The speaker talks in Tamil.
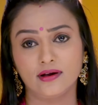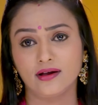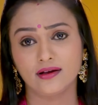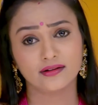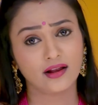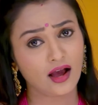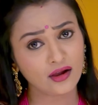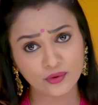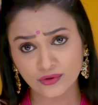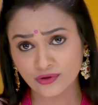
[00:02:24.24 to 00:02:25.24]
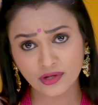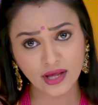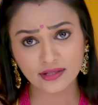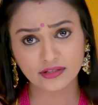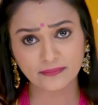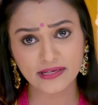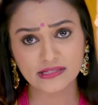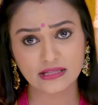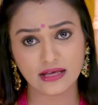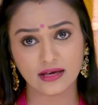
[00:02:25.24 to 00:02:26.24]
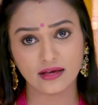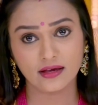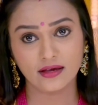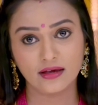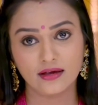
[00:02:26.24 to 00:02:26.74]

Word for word: இருக்க நான் ஒன்னும் ஜாடையாலாம் பேசல